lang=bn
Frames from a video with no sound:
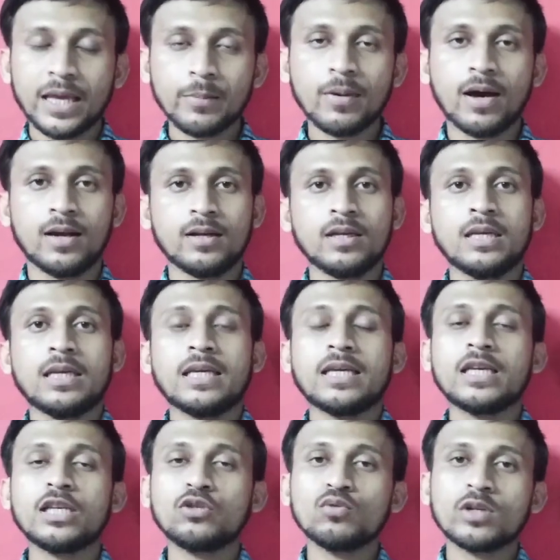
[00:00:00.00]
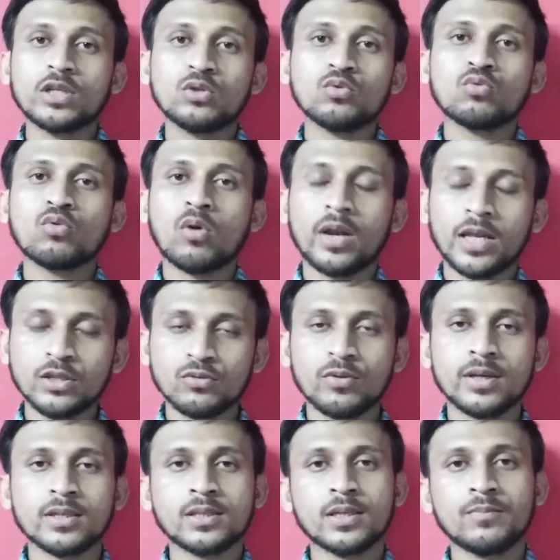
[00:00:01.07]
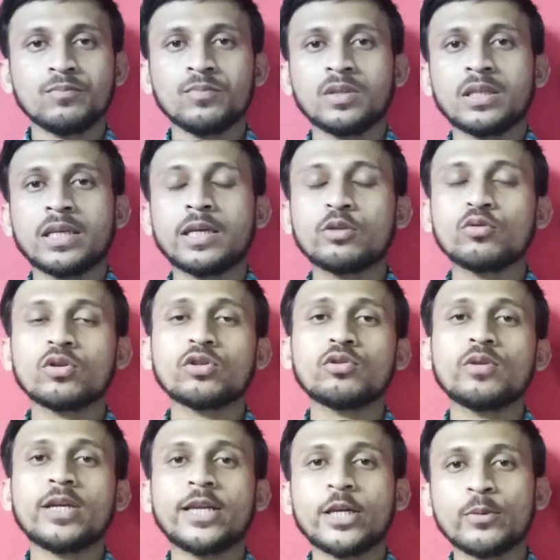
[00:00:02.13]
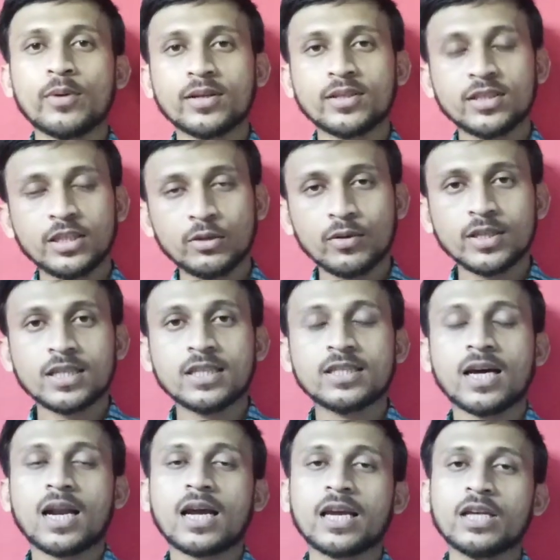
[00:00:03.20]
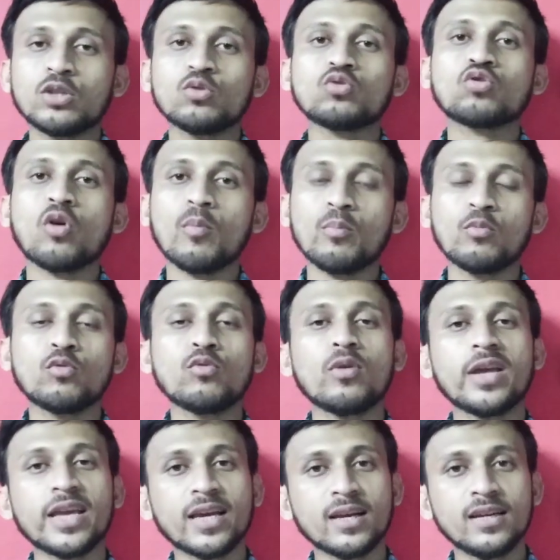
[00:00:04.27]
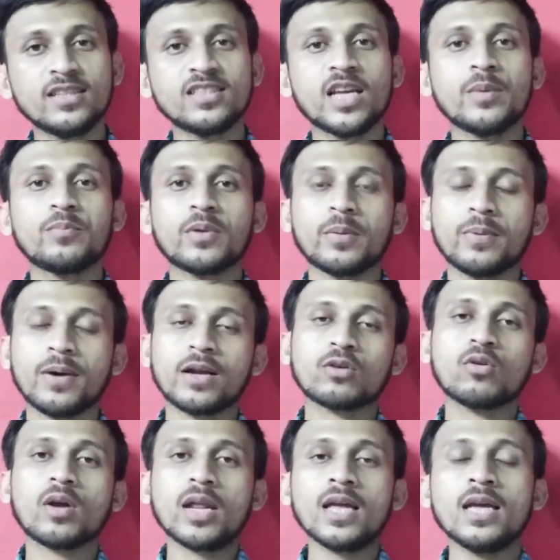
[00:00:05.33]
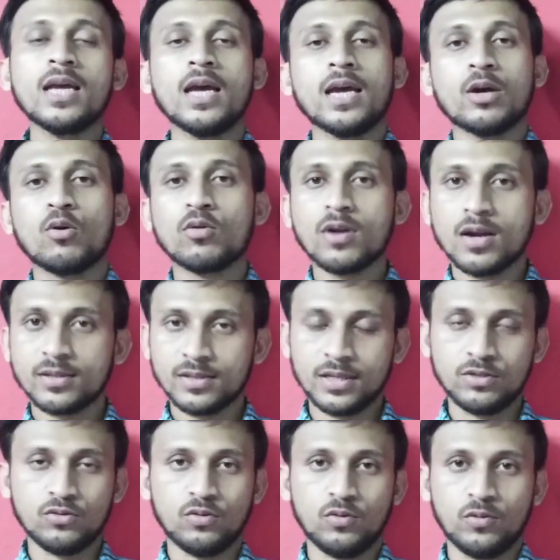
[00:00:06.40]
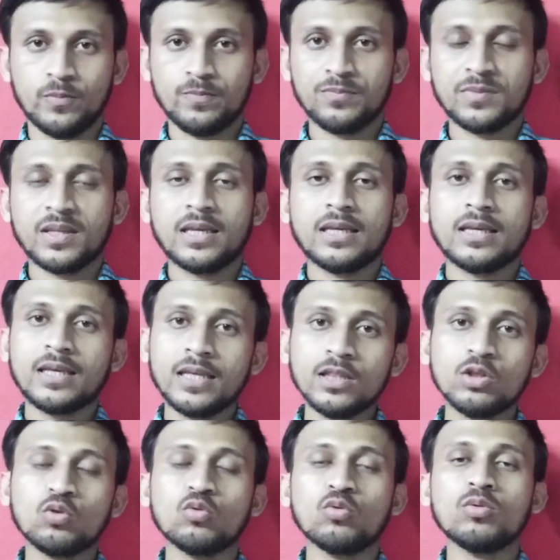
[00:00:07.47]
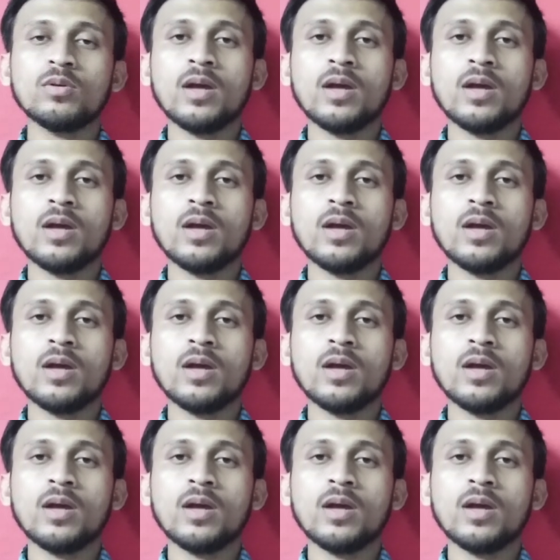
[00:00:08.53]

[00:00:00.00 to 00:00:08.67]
এবার কিছু কিছু কলেজ রয়েছে কিছু কিছু ইউনিভার্সিটি রয়েছে যারা কিন্তু সম্পূর্ণ ইংলিশটাই প্রেফার করে অনার্সের জন্য কিন্তু